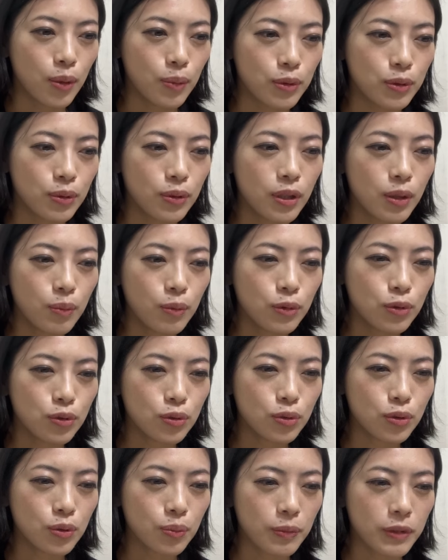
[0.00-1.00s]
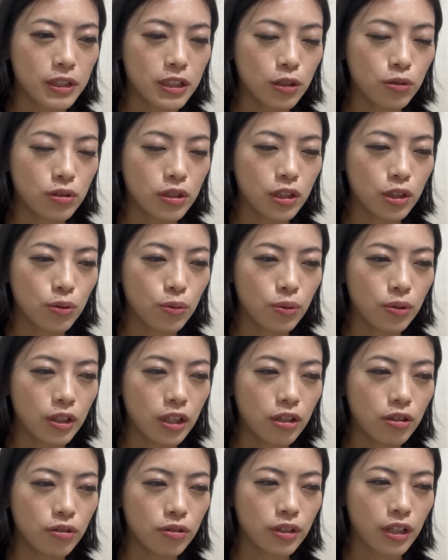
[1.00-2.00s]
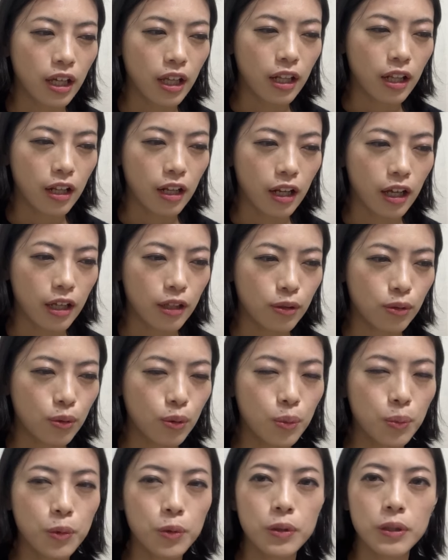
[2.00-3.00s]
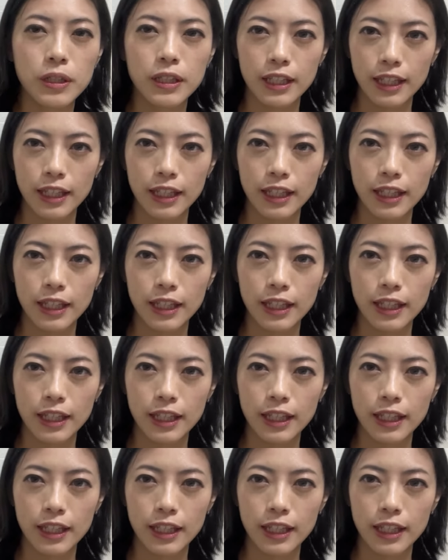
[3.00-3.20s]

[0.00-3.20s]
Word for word: それもちょっとめちゃくちゃ汚れるの嫌だなと思っ